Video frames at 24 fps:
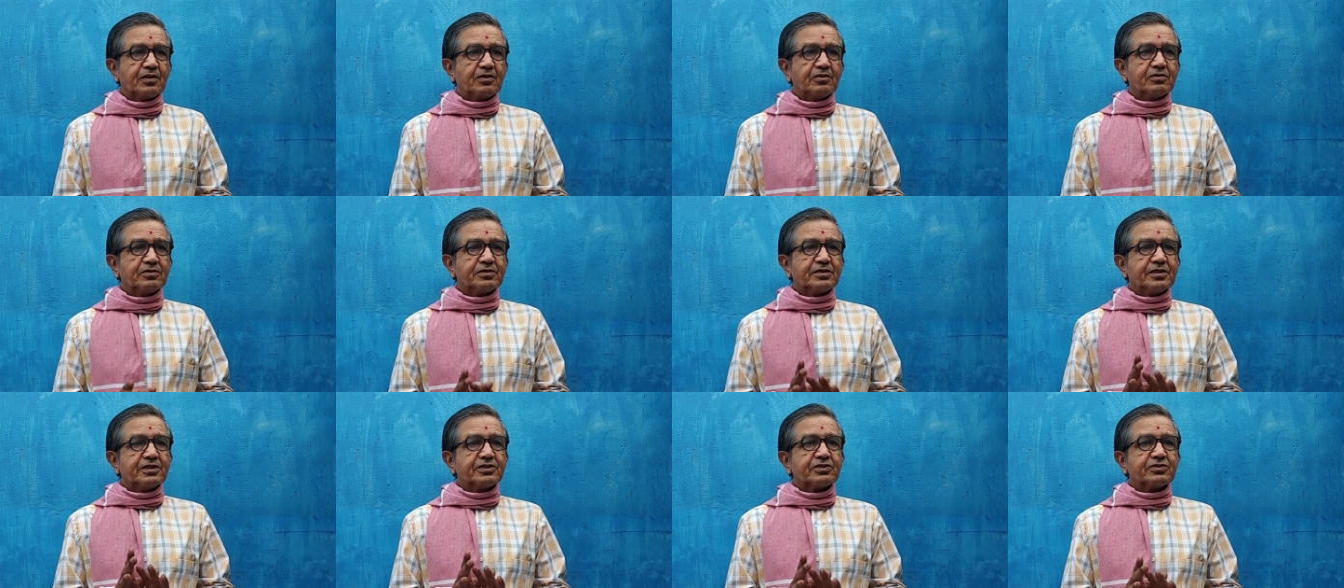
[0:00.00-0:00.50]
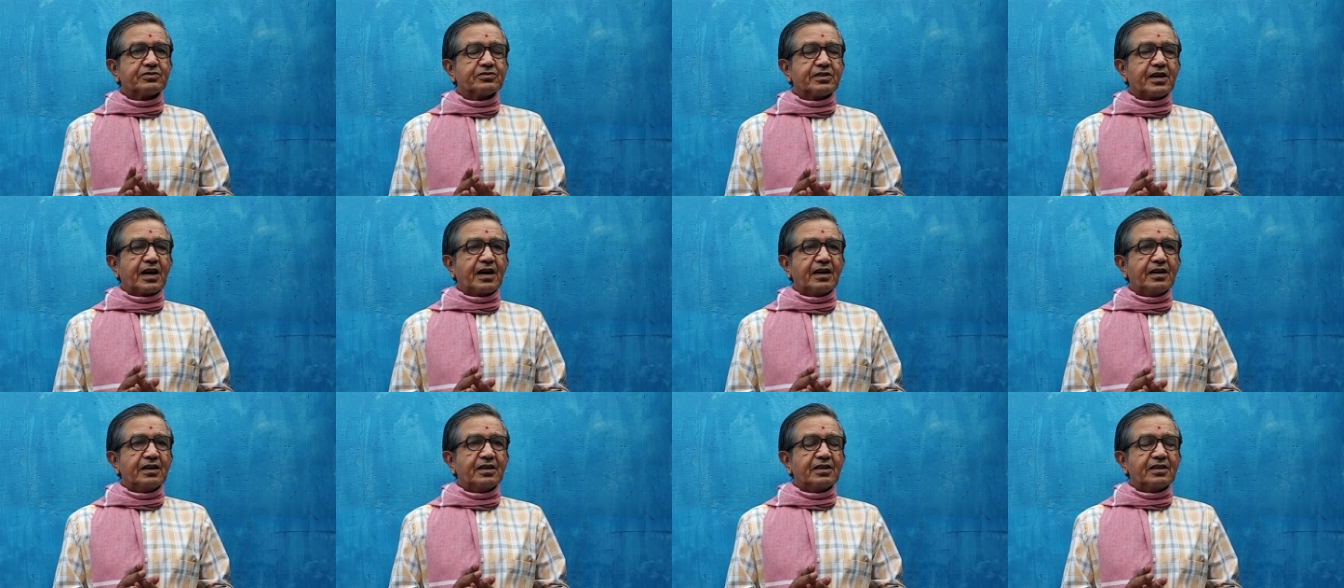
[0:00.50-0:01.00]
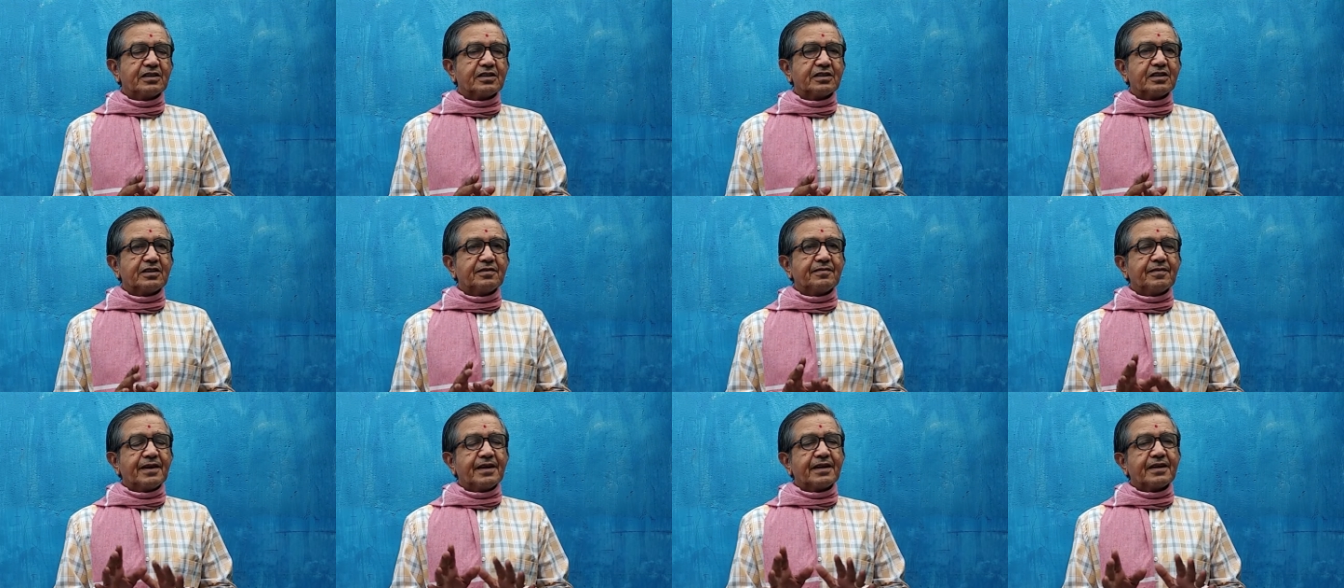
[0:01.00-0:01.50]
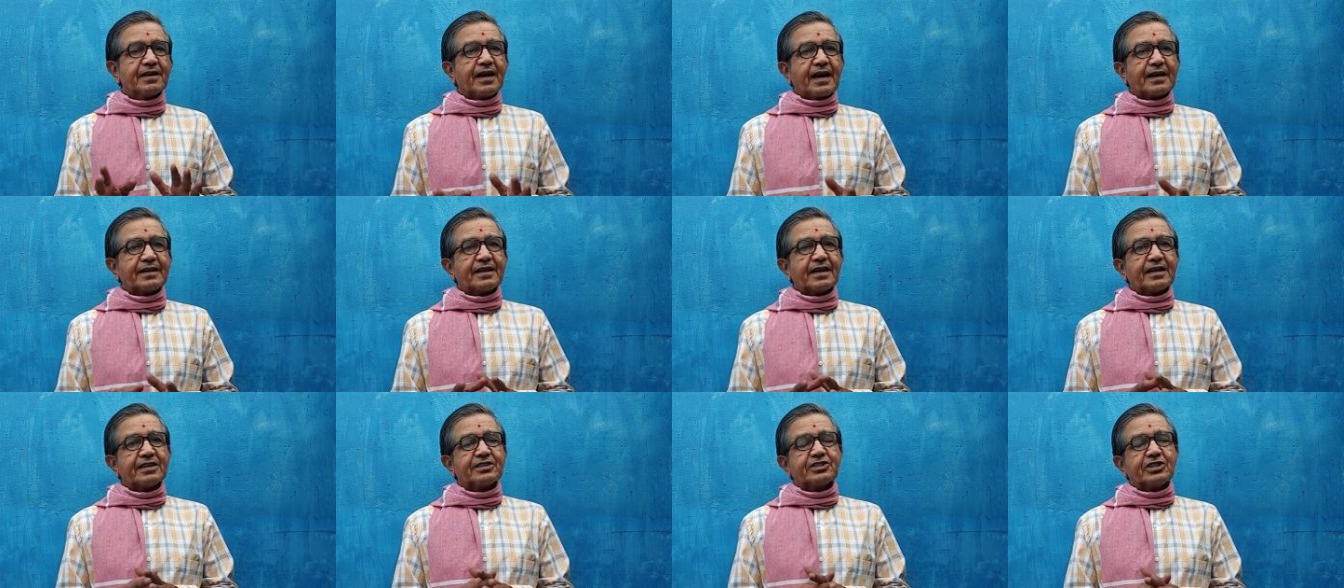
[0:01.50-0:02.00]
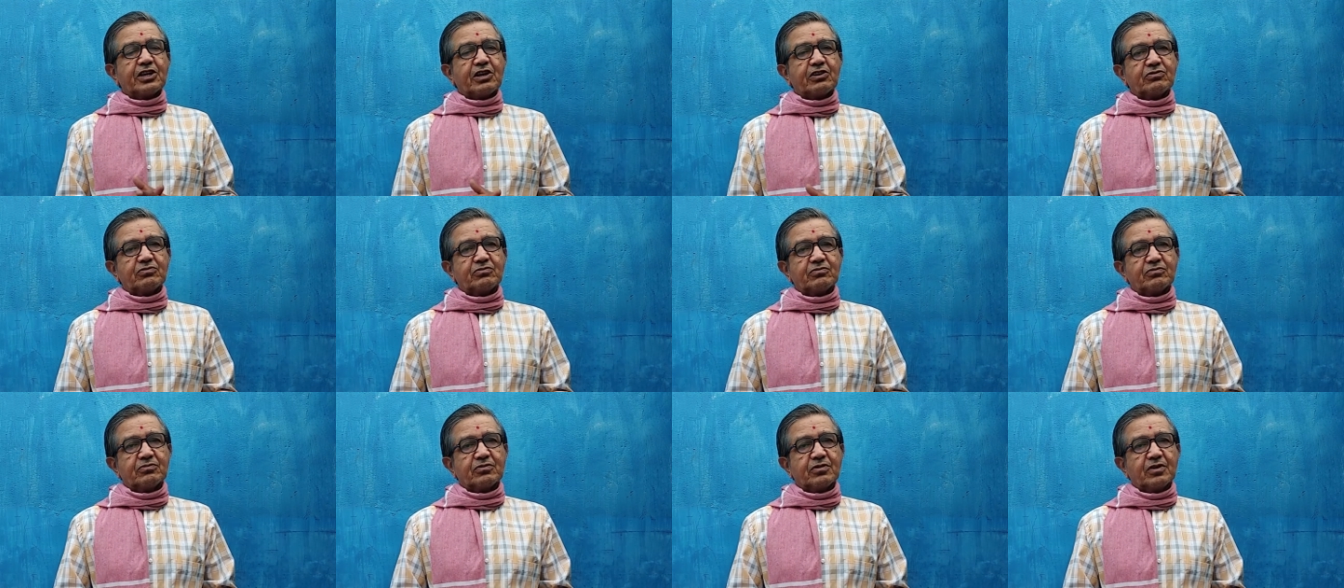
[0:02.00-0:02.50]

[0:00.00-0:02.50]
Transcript: उसने सोचा कि मैं गाता अच्छा हूँ